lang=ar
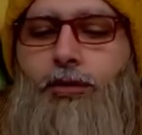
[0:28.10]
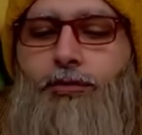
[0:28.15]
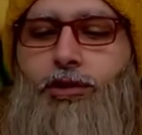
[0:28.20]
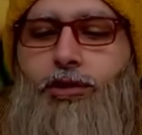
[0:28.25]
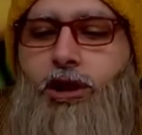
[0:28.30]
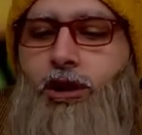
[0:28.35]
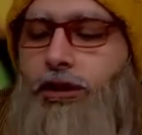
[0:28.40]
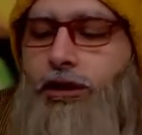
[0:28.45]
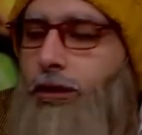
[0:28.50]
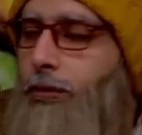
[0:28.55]

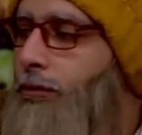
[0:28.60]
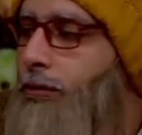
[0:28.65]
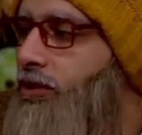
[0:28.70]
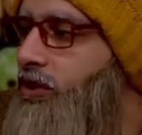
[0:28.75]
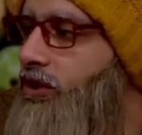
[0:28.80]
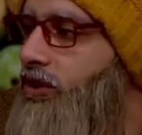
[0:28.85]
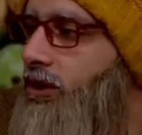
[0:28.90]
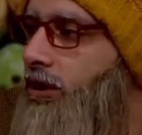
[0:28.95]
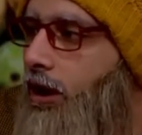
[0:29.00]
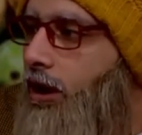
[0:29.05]
بيتم
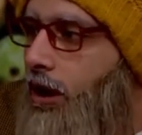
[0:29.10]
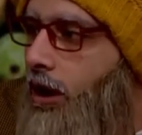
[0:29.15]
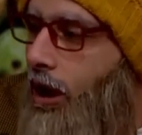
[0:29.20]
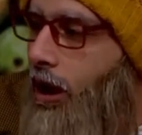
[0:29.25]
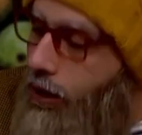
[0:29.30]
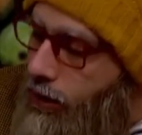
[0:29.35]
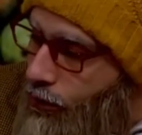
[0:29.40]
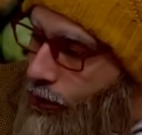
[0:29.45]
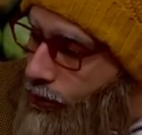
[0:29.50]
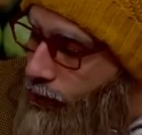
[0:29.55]

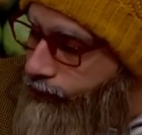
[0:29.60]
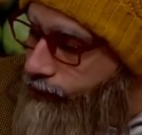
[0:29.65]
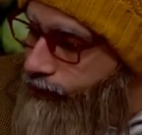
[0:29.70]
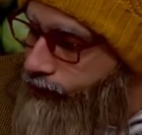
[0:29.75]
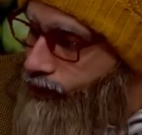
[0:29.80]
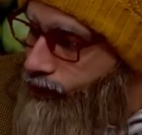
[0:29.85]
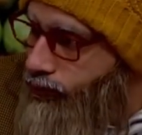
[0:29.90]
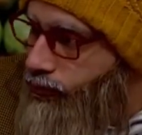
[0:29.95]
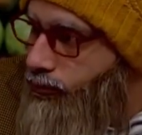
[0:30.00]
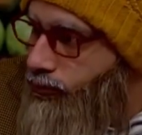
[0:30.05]
زراعته
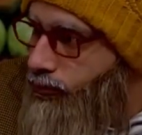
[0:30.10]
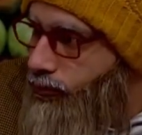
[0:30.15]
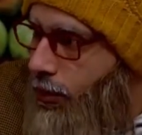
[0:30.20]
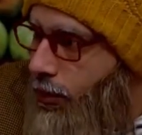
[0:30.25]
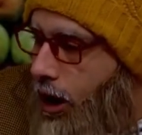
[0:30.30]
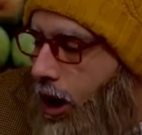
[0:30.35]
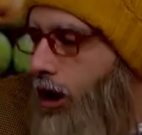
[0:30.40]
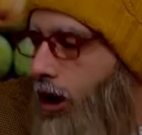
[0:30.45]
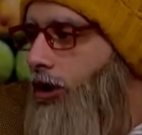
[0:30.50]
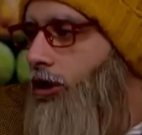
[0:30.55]

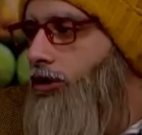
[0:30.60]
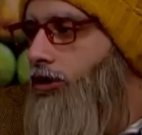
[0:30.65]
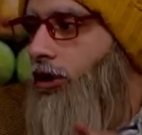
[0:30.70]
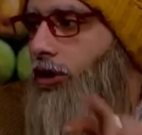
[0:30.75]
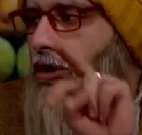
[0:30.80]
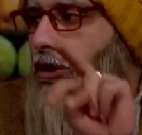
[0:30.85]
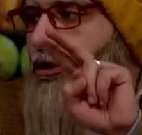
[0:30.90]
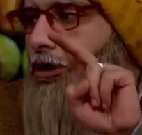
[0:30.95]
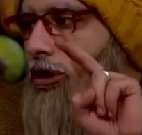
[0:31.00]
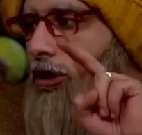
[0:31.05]
على
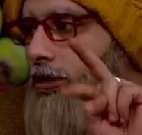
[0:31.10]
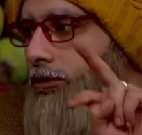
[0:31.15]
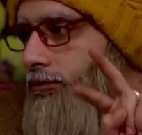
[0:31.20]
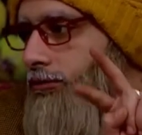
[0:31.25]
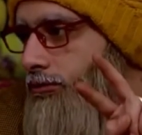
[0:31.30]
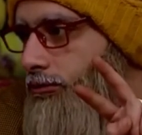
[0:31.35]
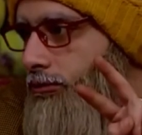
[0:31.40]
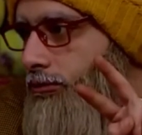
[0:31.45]
طريقتين